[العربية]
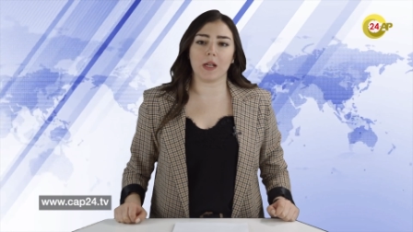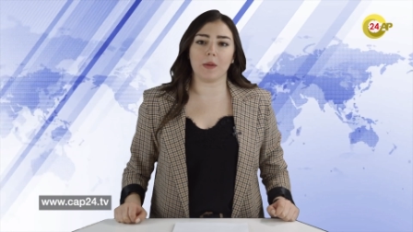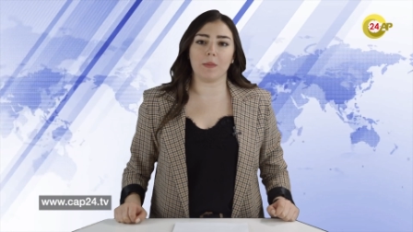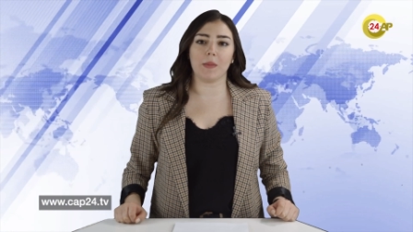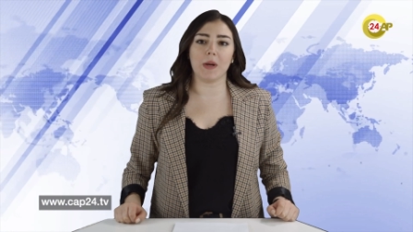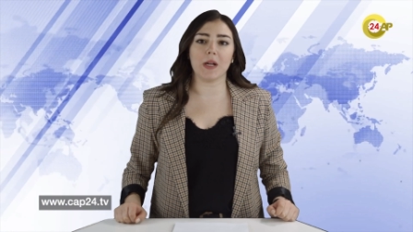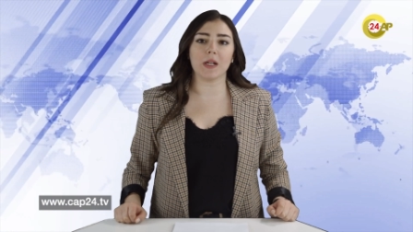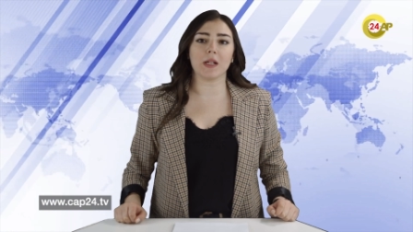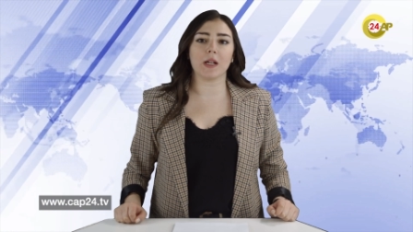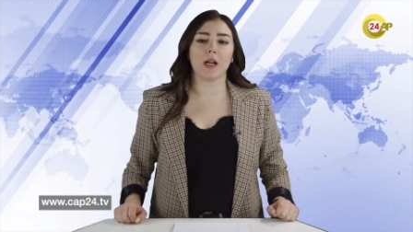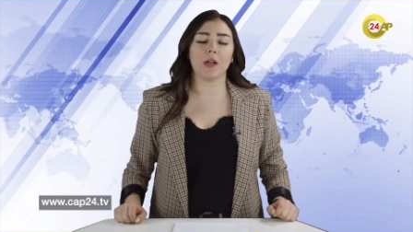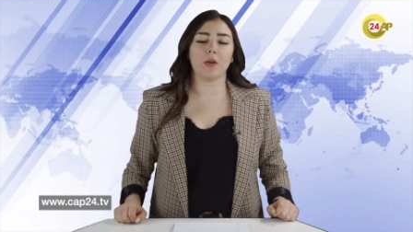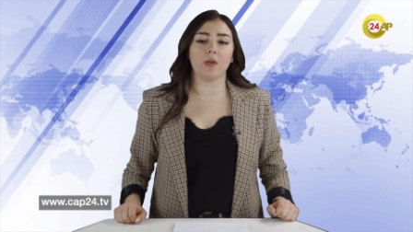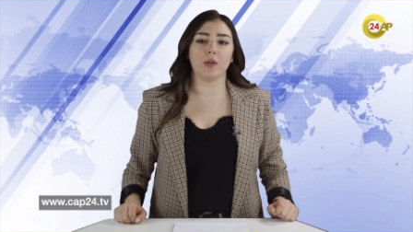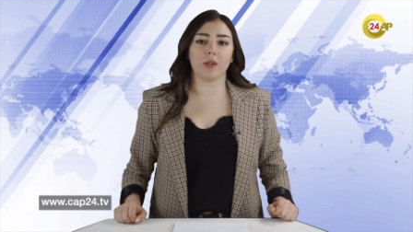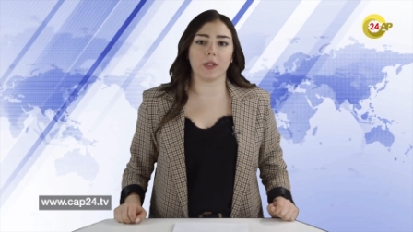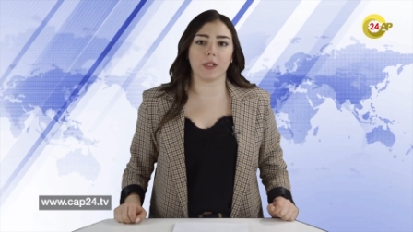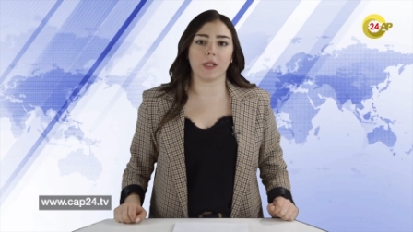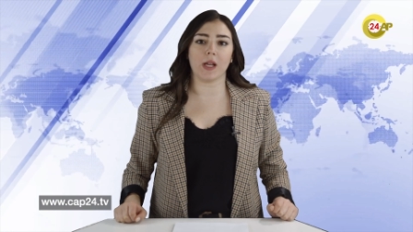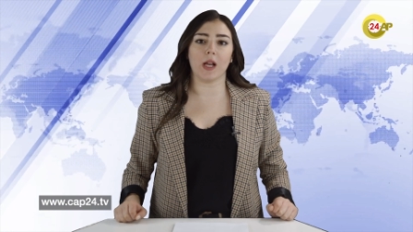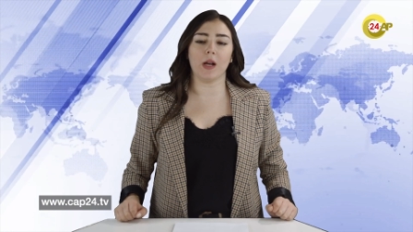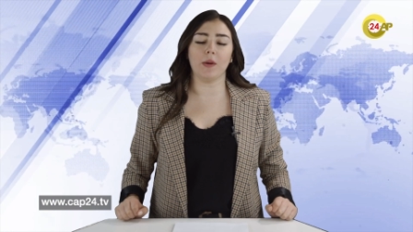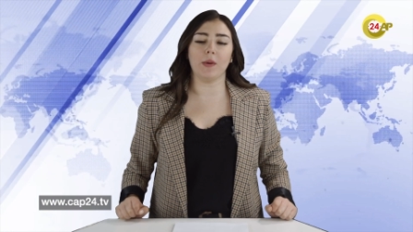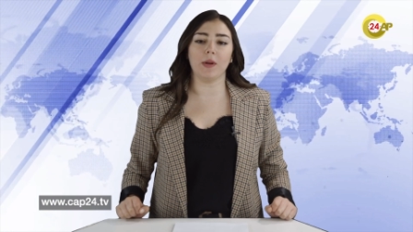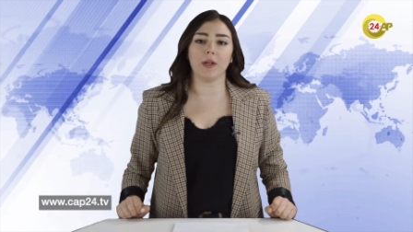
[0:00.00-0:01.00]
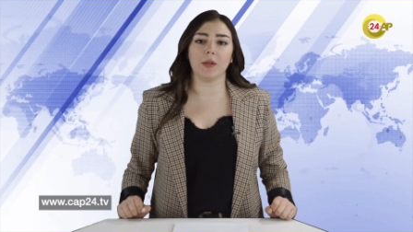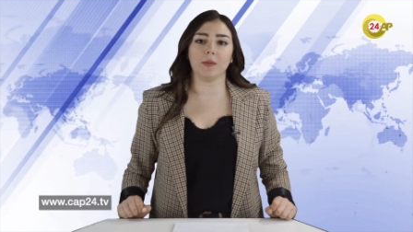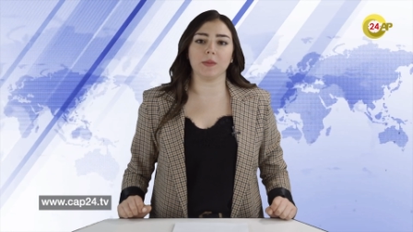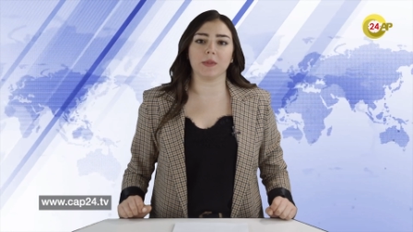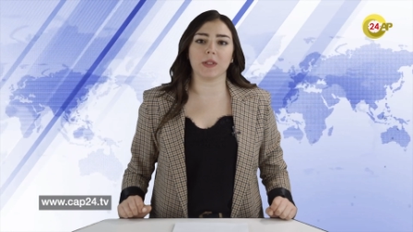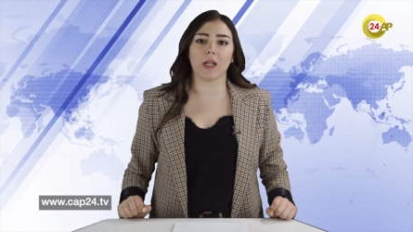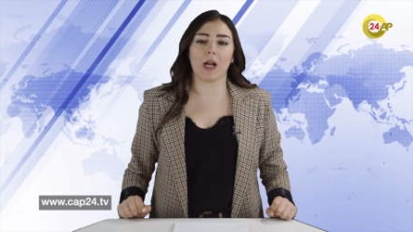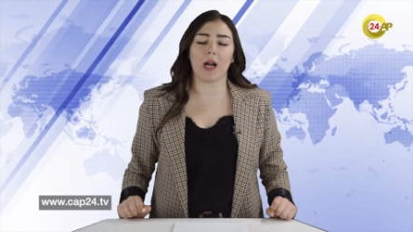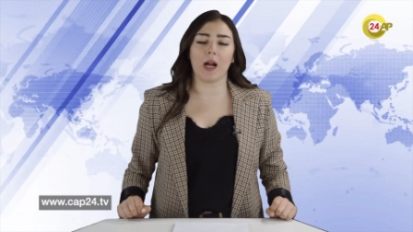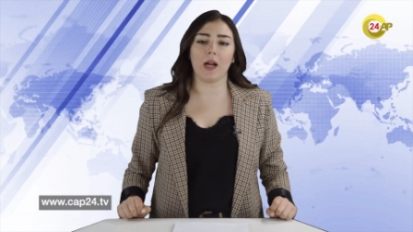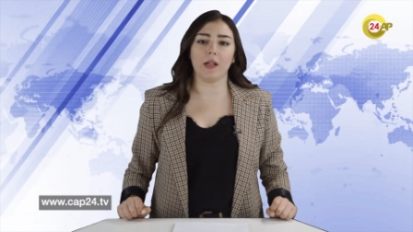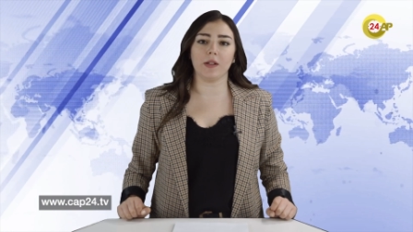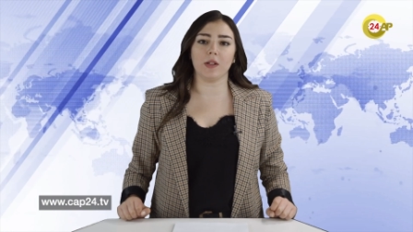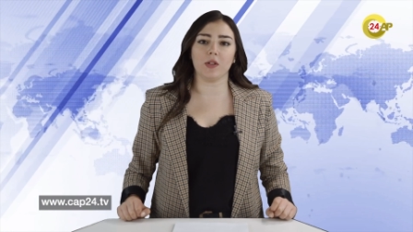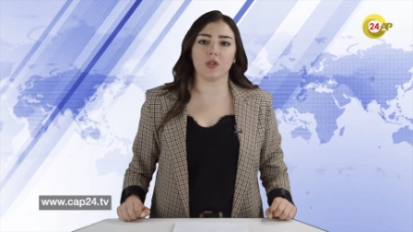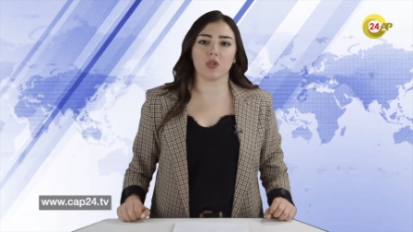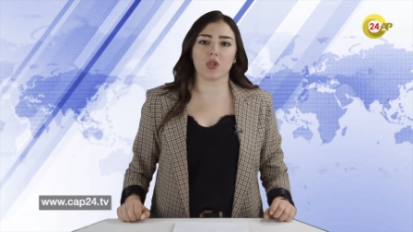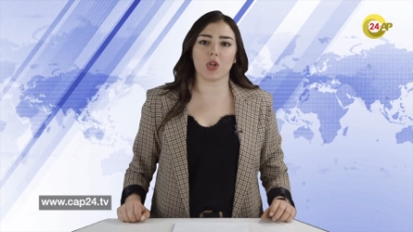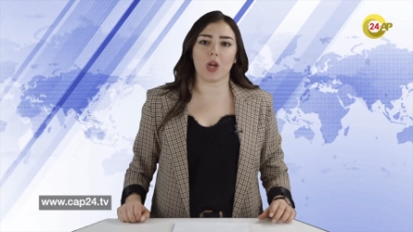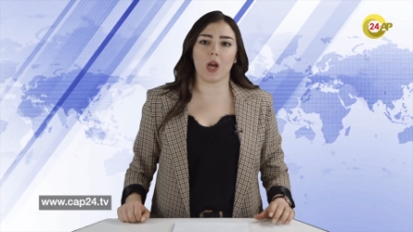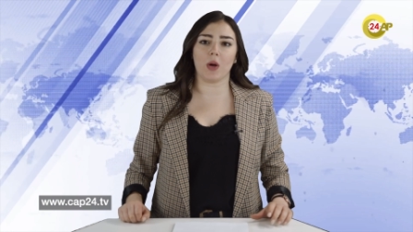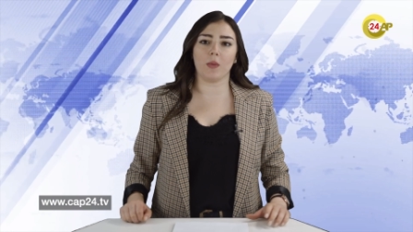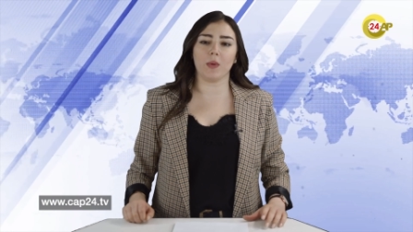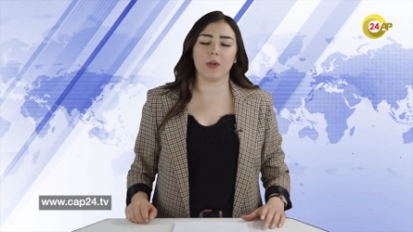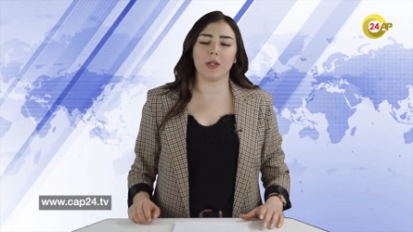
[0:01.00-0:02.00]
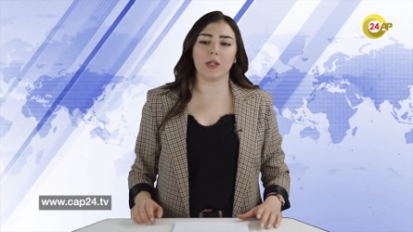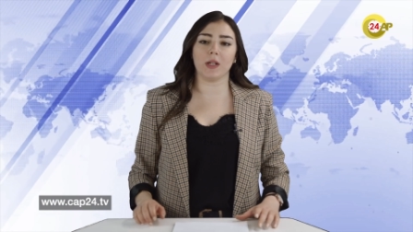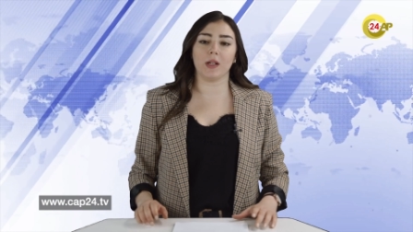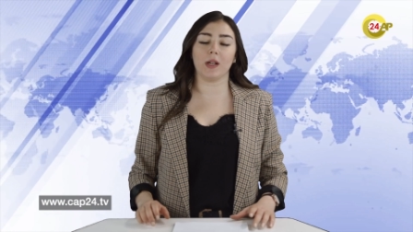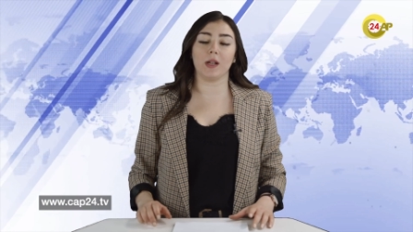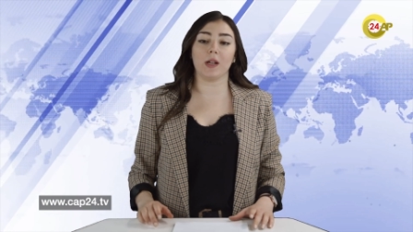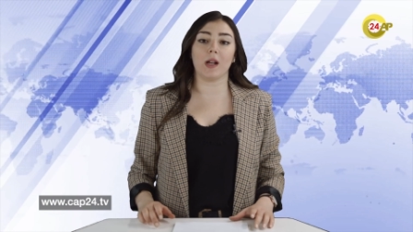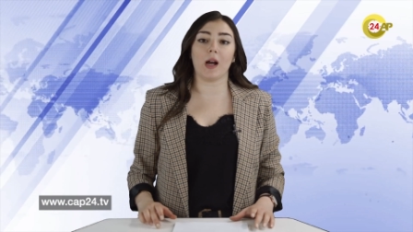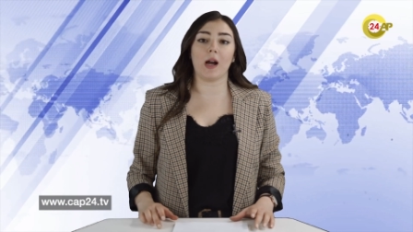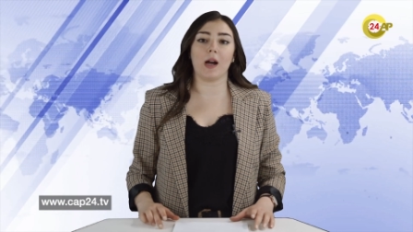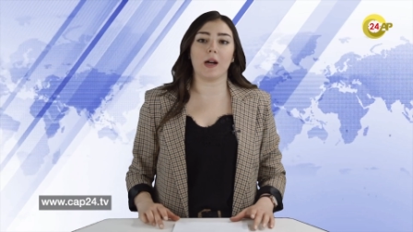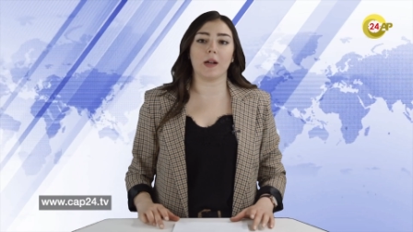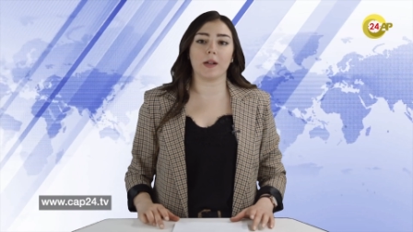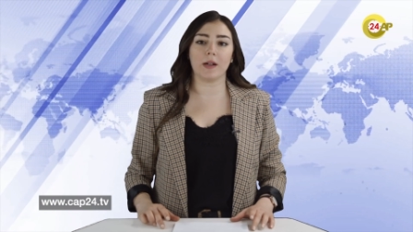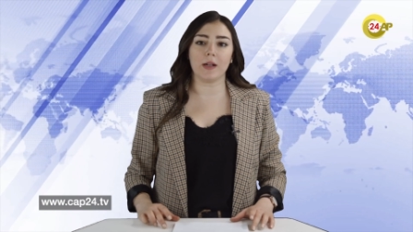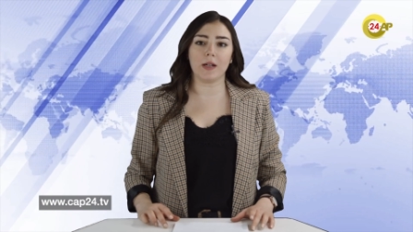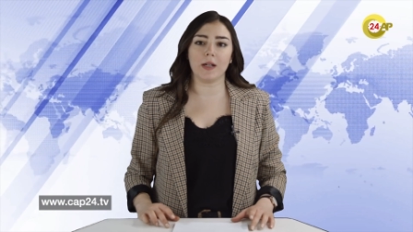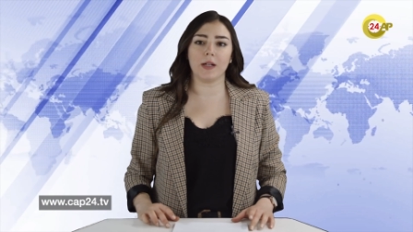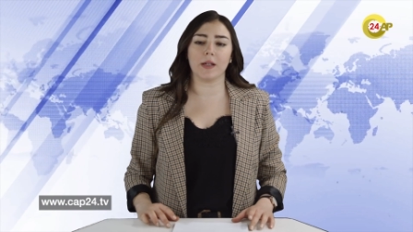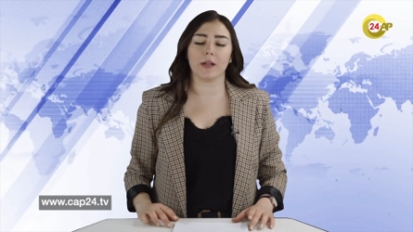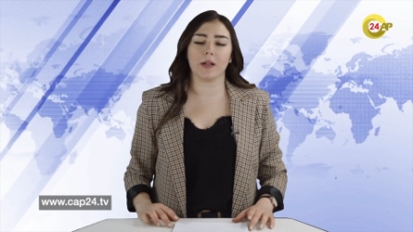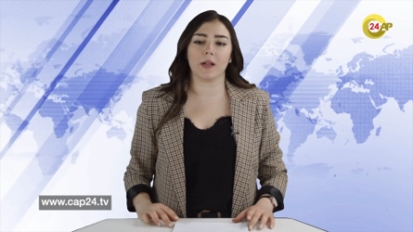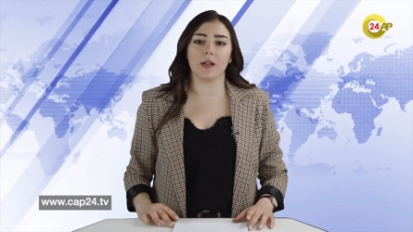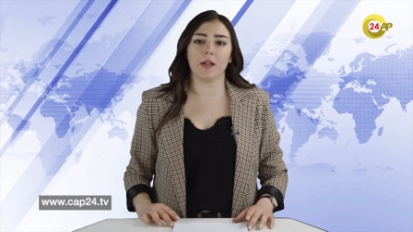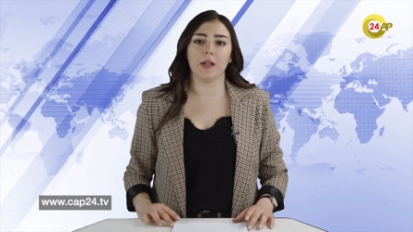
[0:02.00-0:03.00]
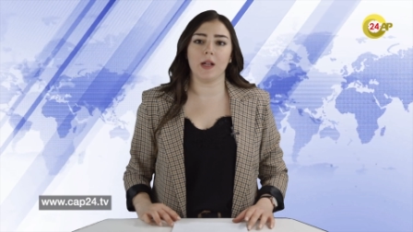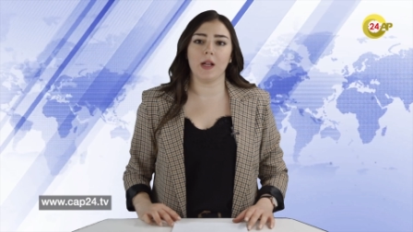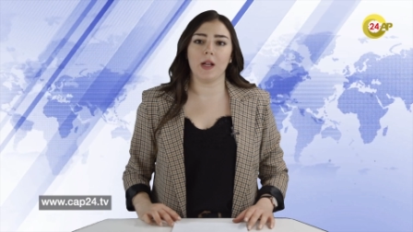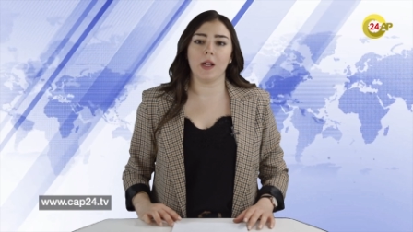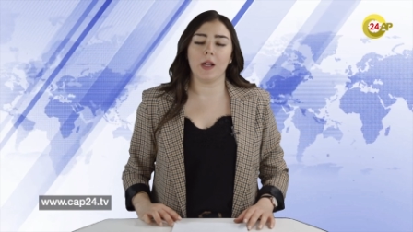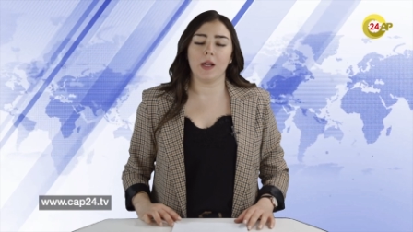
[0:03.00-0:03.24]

البكالوريا والامتحان الجهوي للأحرار